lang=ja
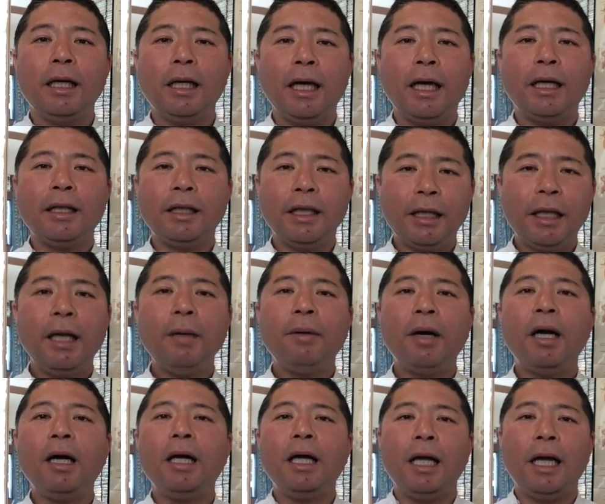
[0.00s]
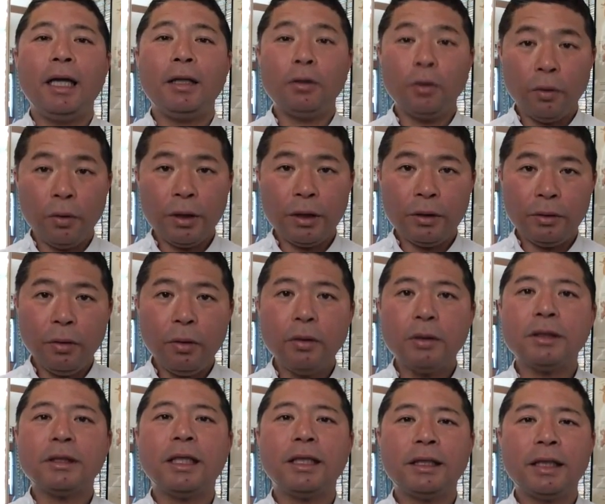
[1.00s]
えできれば、え当院
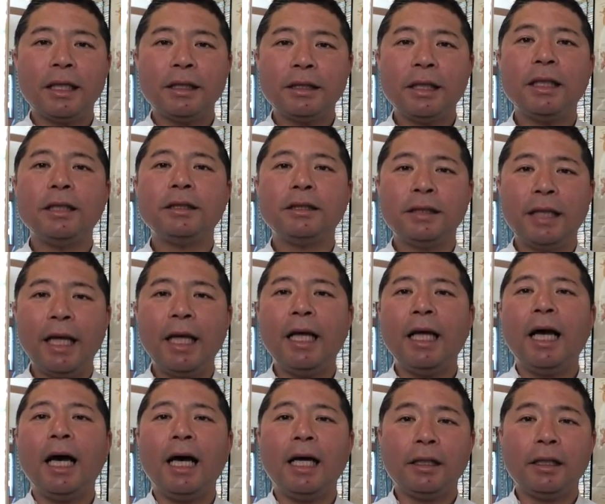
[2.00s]
の生体施術で